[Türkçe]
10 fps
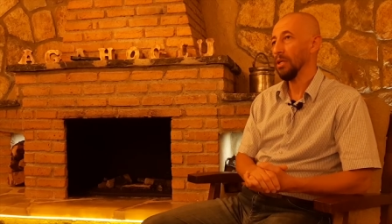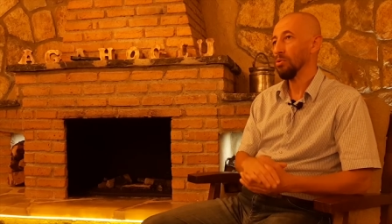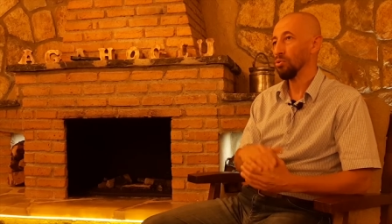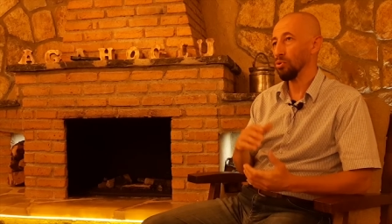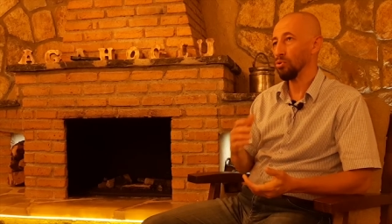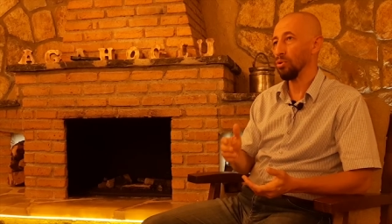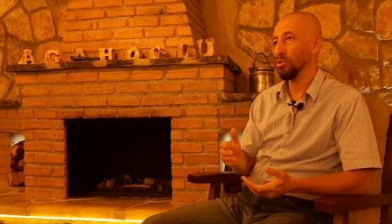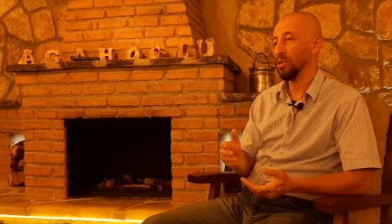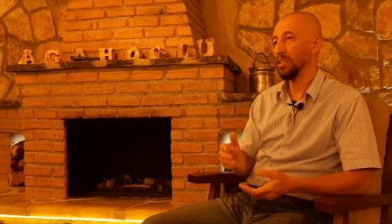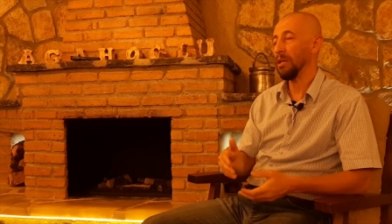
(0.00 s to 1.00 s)

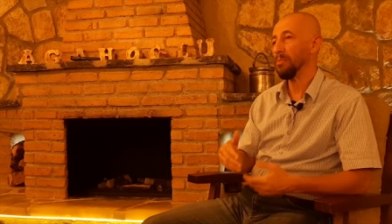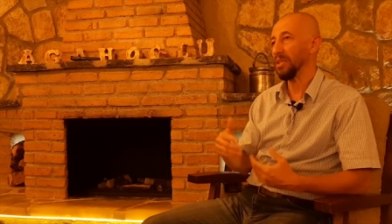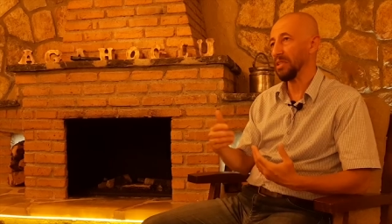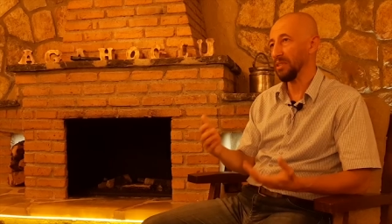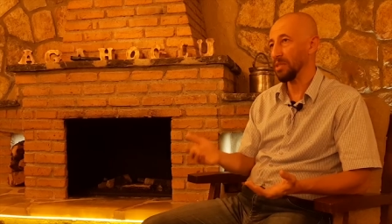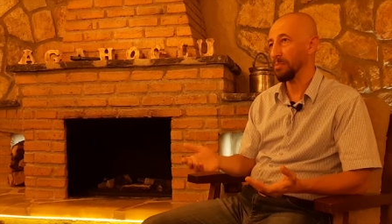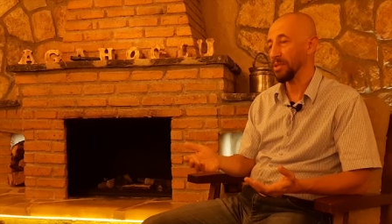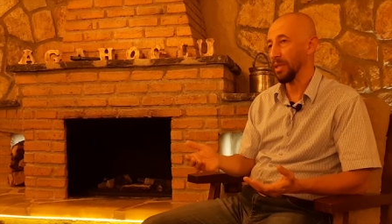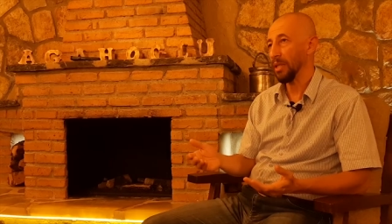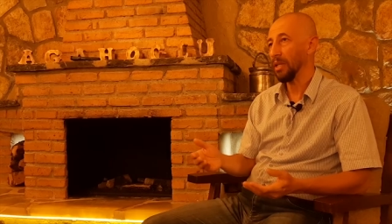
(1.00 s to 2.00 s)
sosyolojinin hem
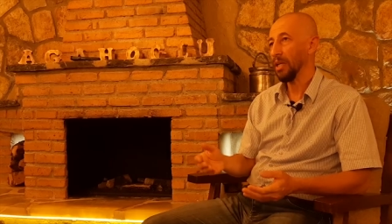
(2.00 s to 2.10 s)
derinleşmesine